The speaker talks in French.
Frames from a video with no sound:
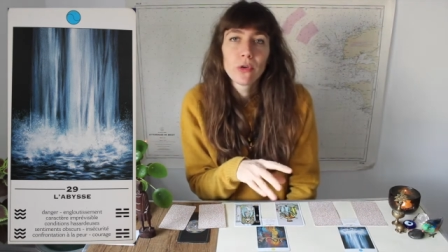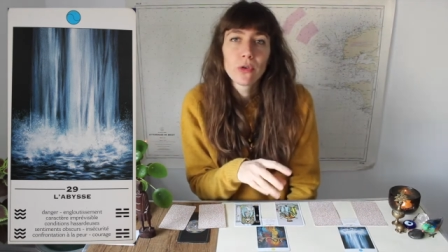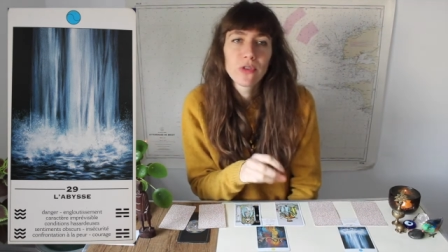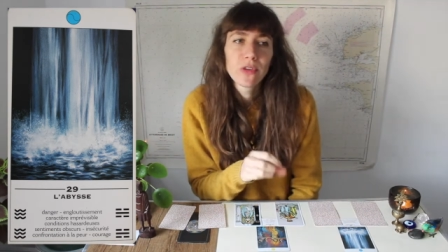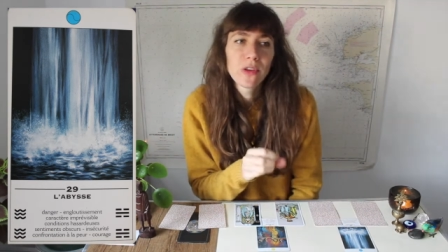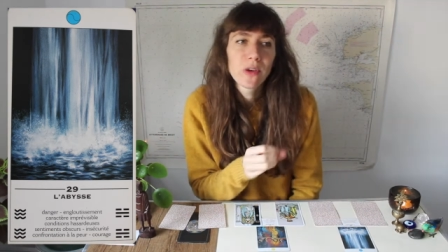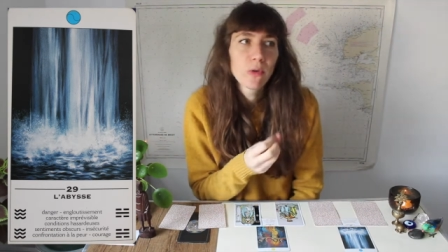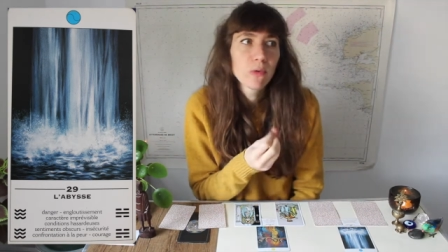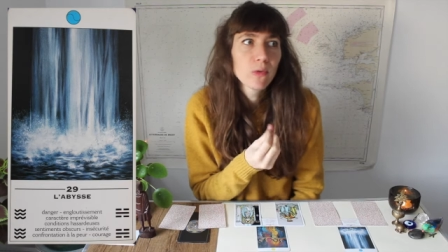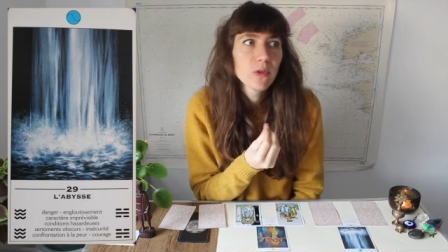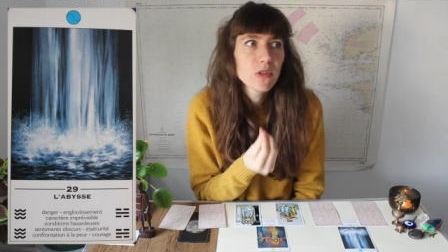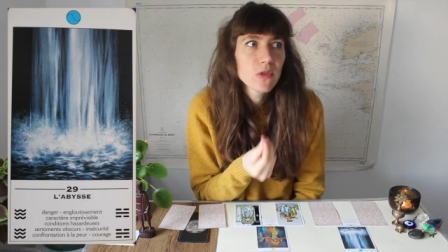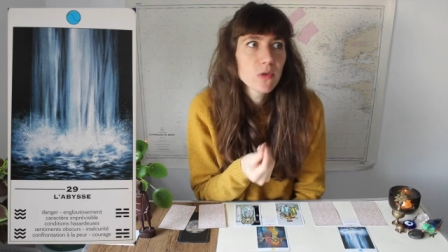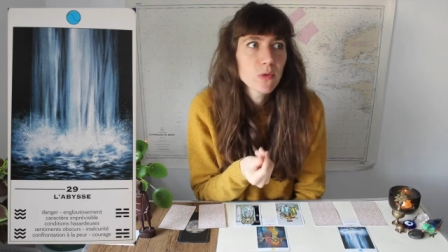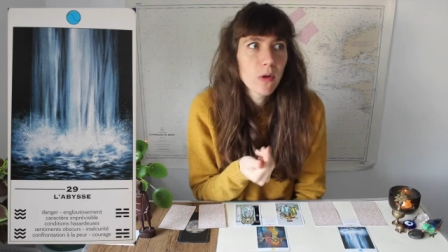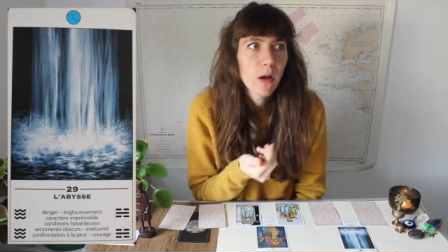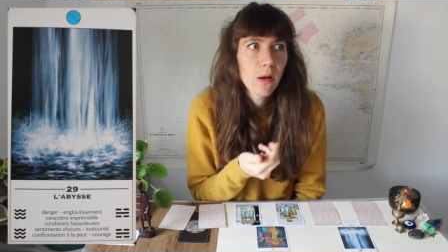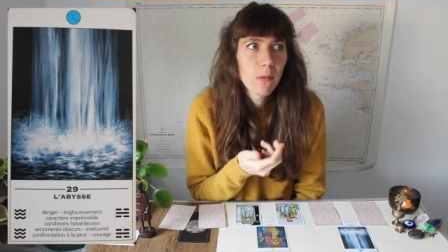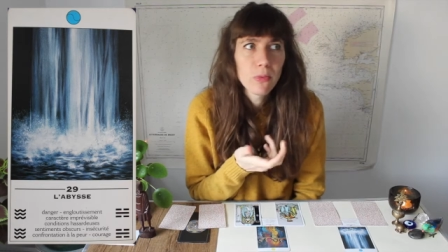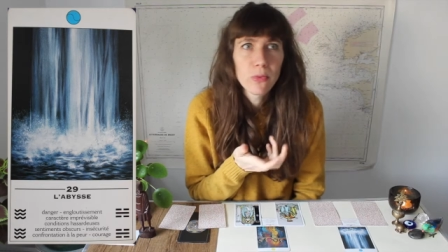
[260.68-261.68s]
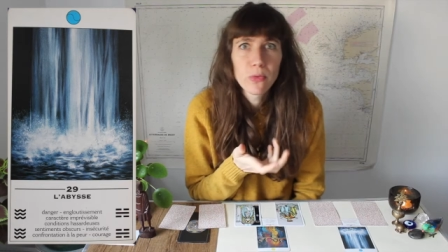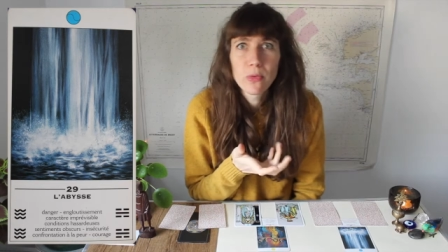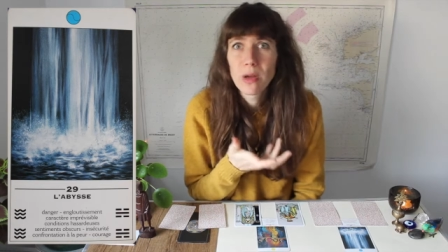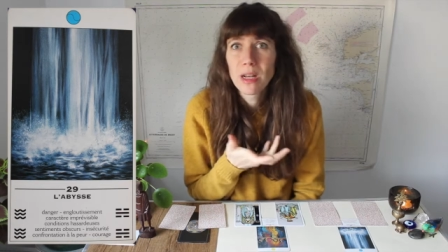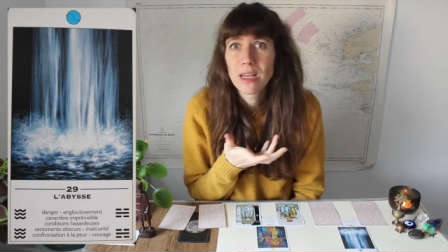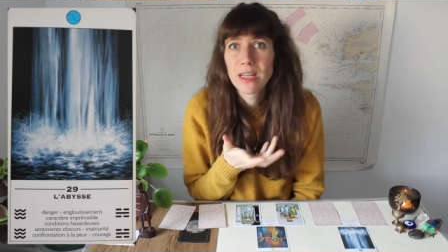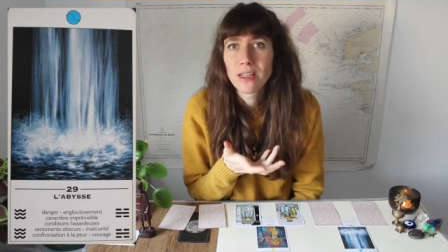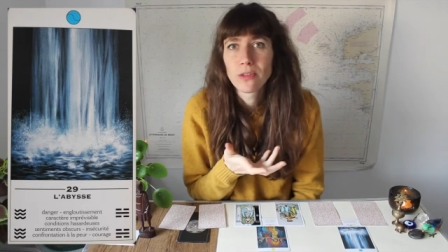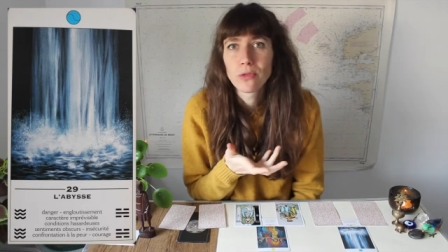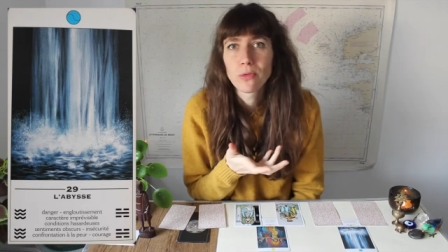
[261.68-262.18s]
ces conditions un peu
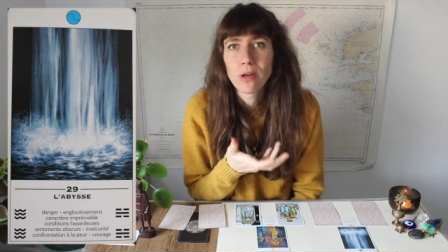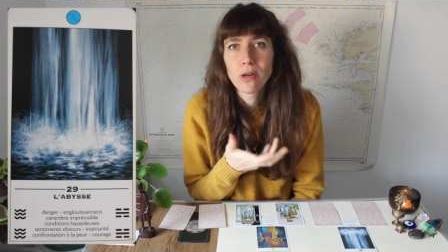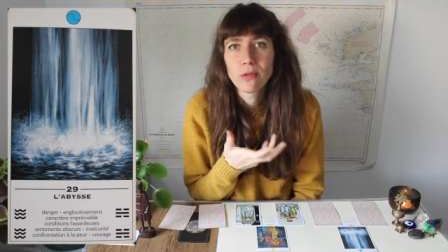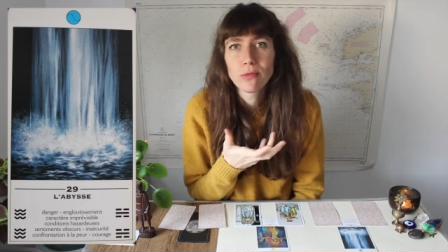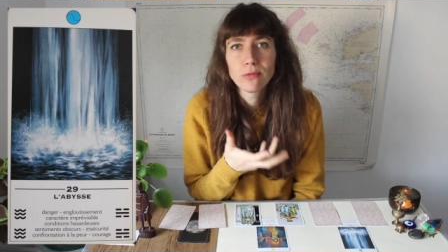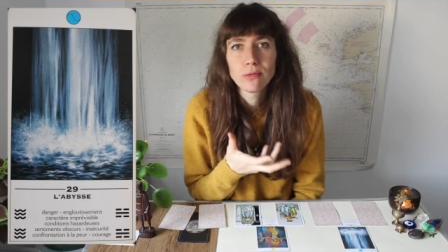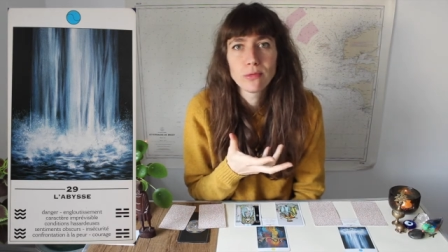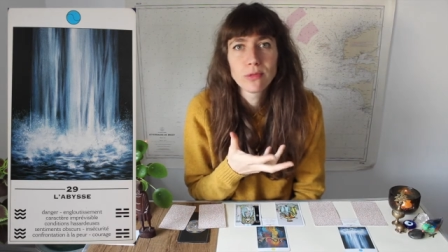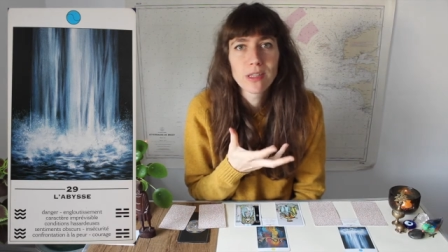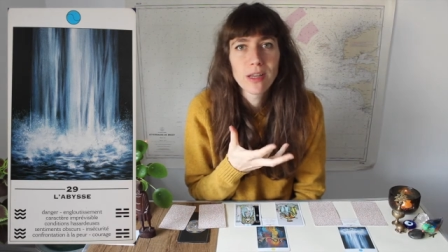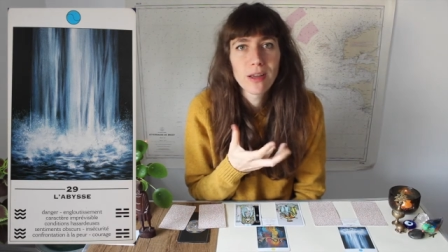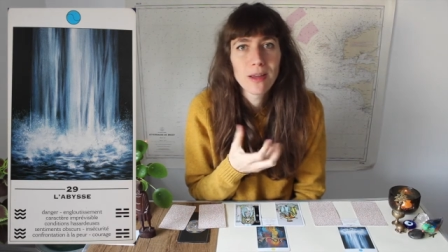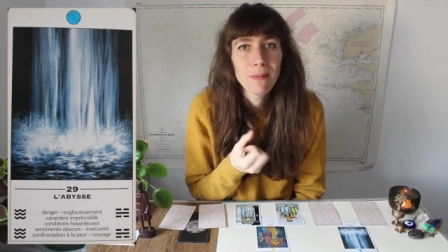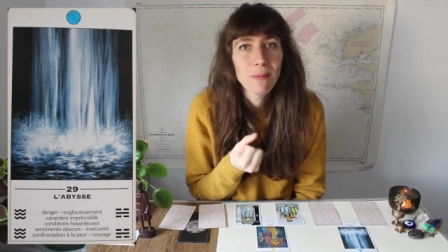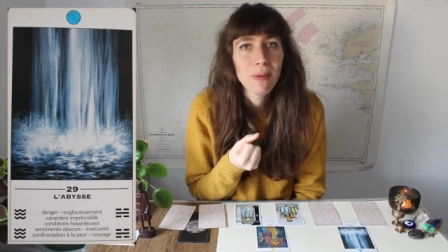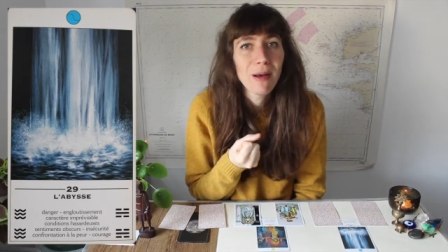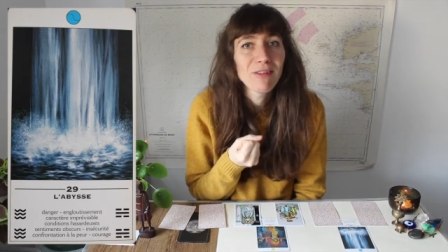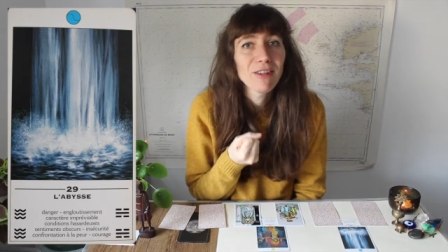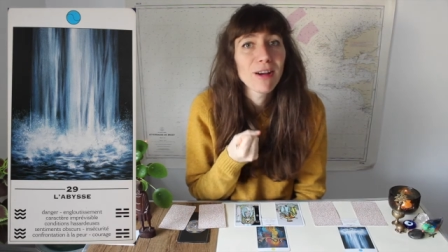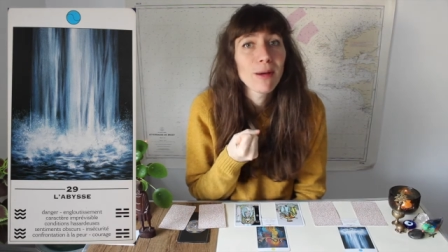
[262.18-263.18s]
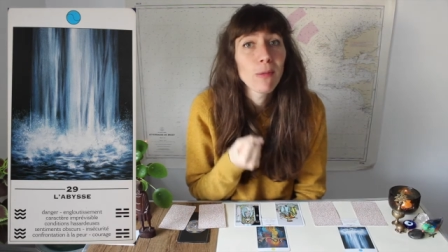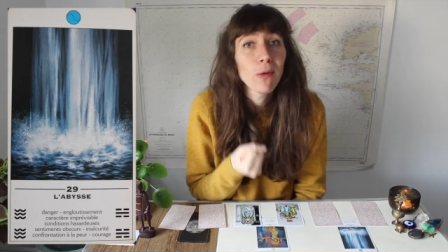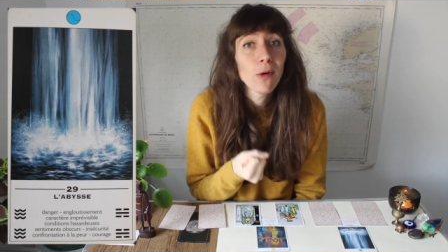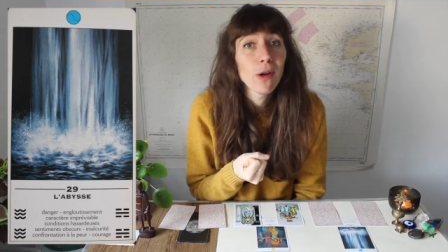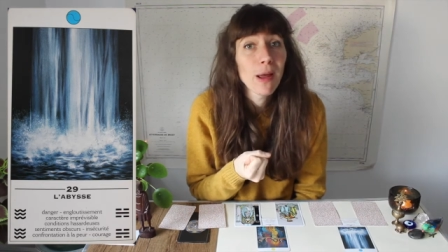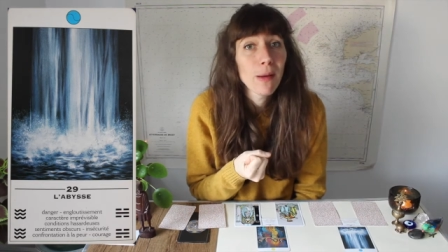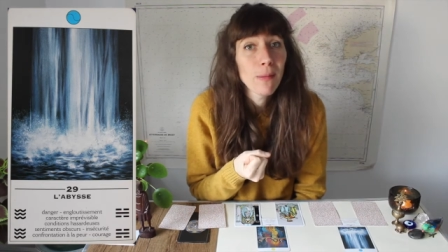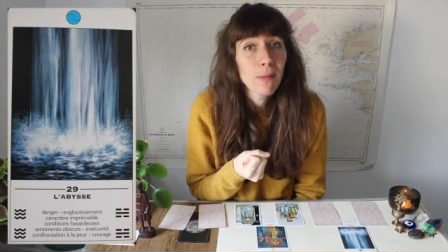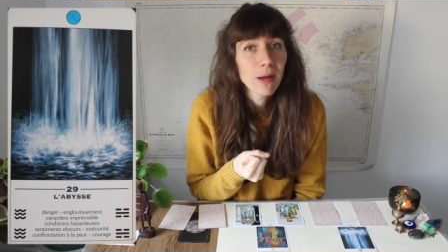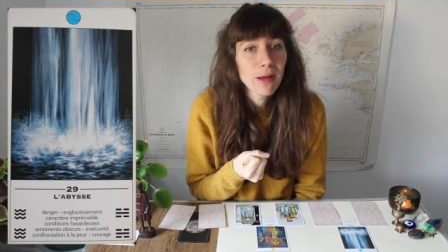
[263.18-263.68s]
aléatoires où vous n'avez pas vraiment
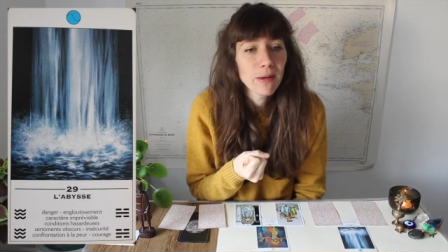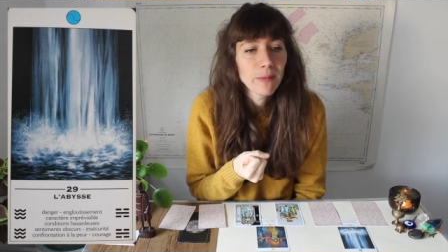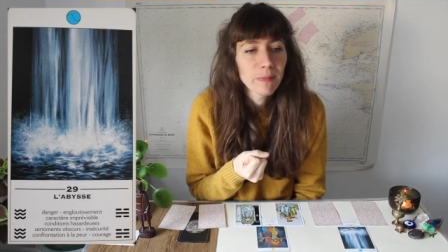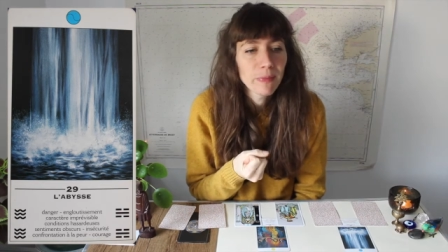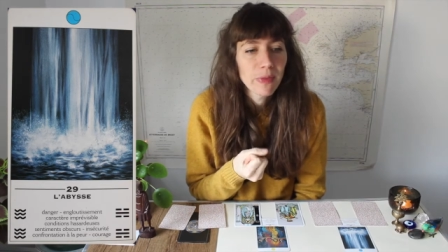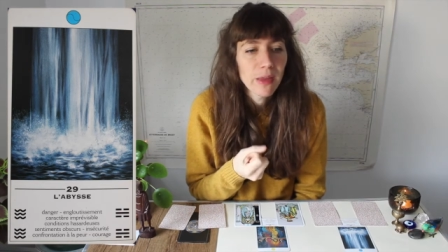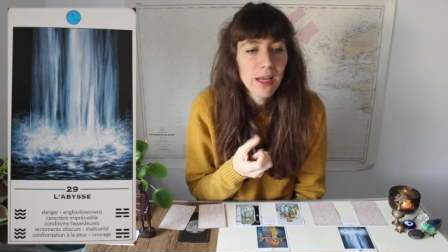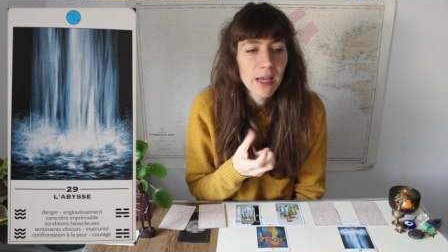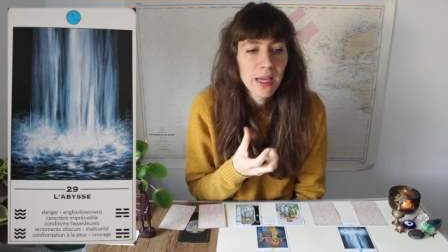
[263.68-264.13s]
la main